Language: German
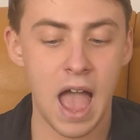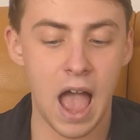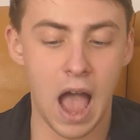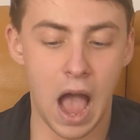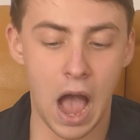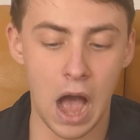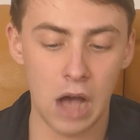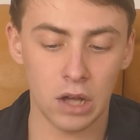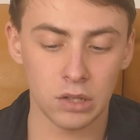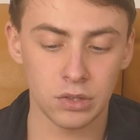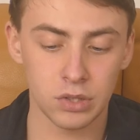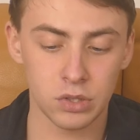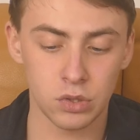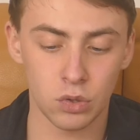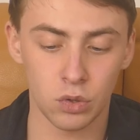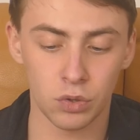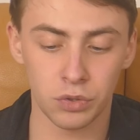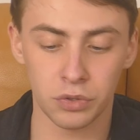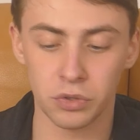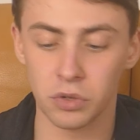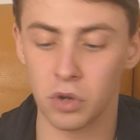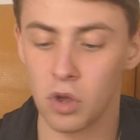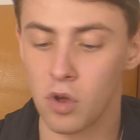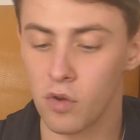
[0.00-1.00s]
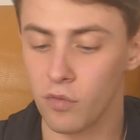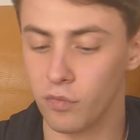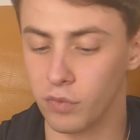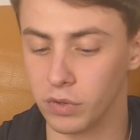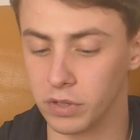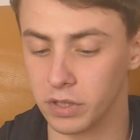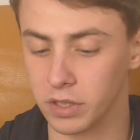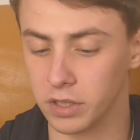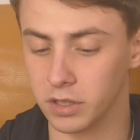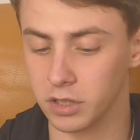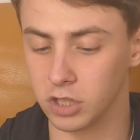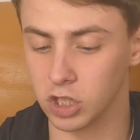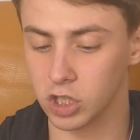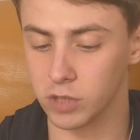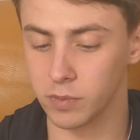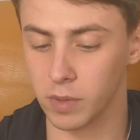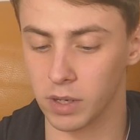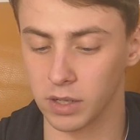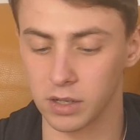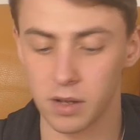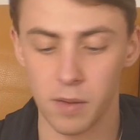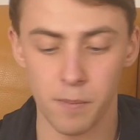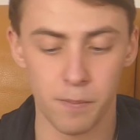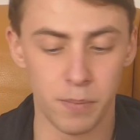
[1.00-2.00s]
Acht Sorten für jeden
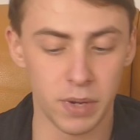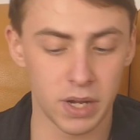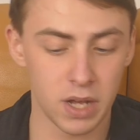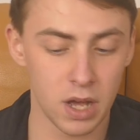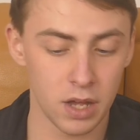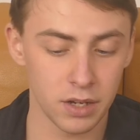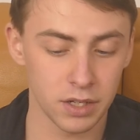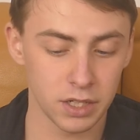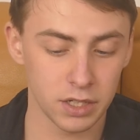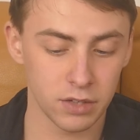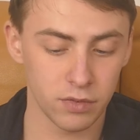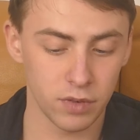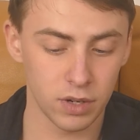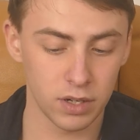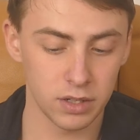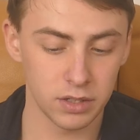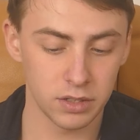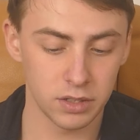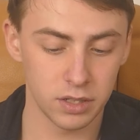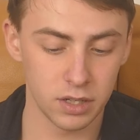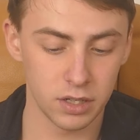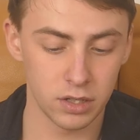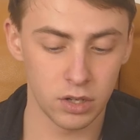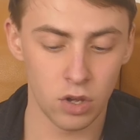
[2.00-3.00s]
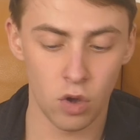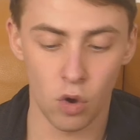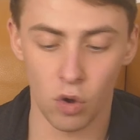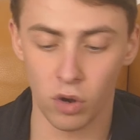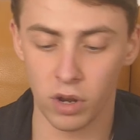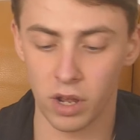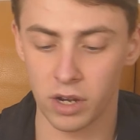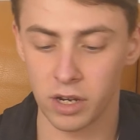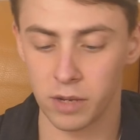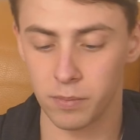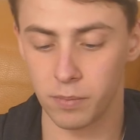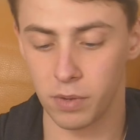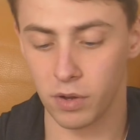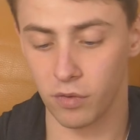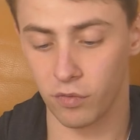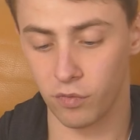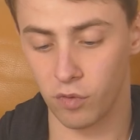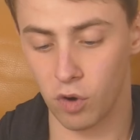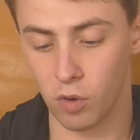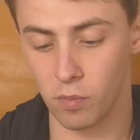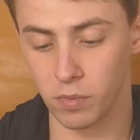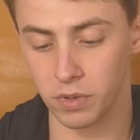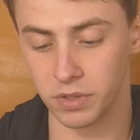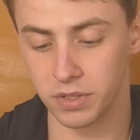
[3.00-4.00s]
Geschmack, bekannte Qualität und eine
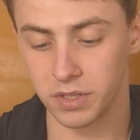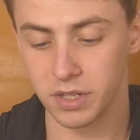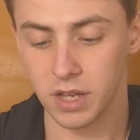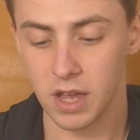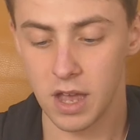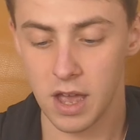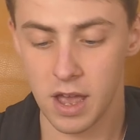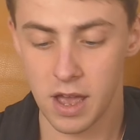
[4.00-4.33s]
Performance,